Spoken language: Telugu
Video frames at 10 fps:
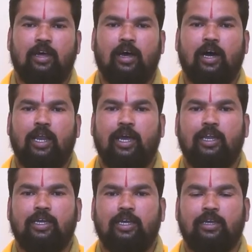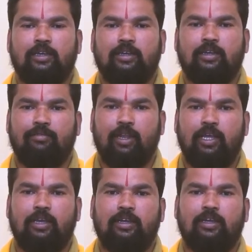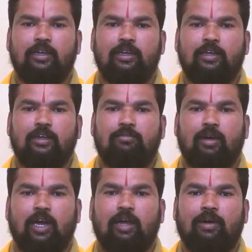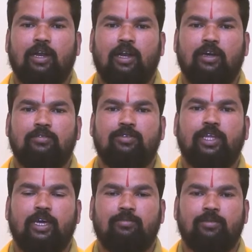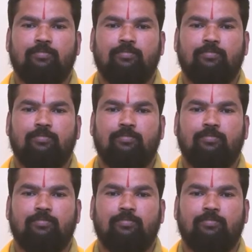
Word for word: ఆలయానికి వెళ్ళి మంగళవారం నాడు ఉదయం